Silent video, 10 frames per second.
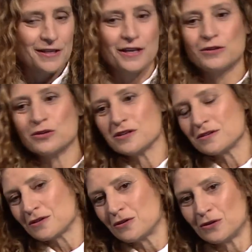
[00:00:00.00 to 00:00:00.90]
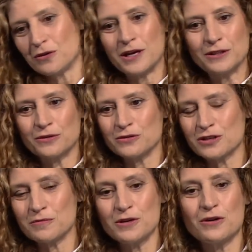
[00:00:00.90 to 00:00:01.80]
Entonces, jorobando con unos
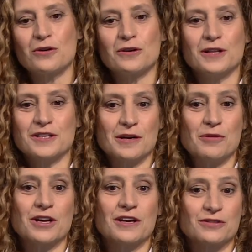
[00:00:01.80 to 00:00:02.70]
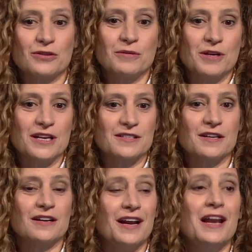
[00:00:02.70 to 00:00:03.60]
amigos, decíamos que yo debería
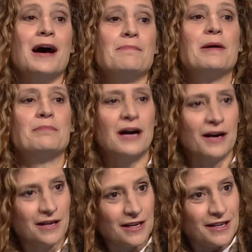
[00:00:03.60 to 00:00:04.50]
ser la papá.